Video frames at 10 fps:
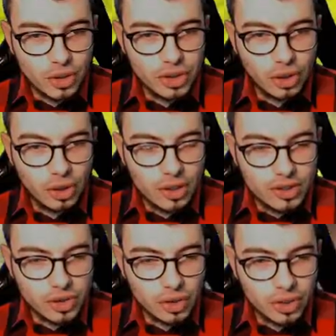io,
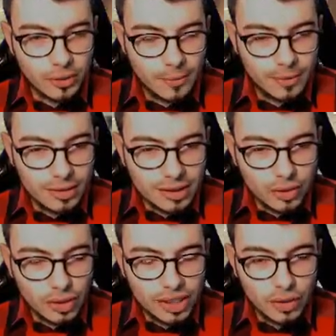sono io.
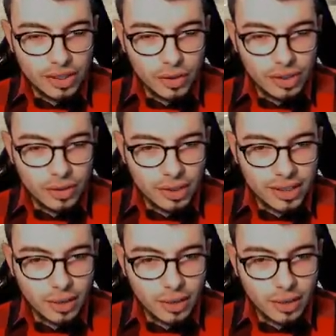Corri, corri, corri, corri.